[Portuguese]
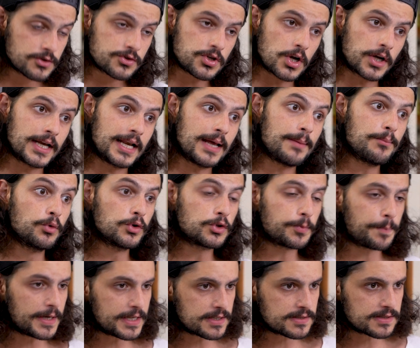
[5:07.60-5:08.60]
só que ele é
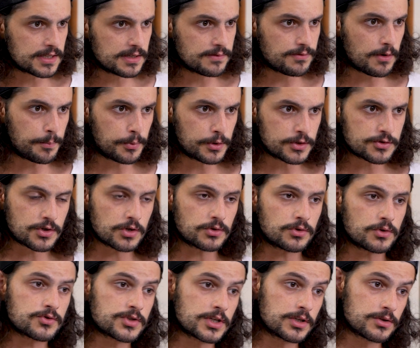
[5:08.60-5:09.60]
muito perecível, por isso que eu
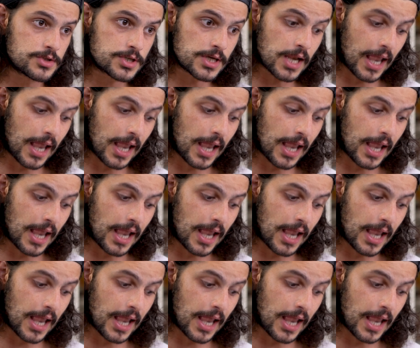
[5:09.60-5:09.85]
estou usando de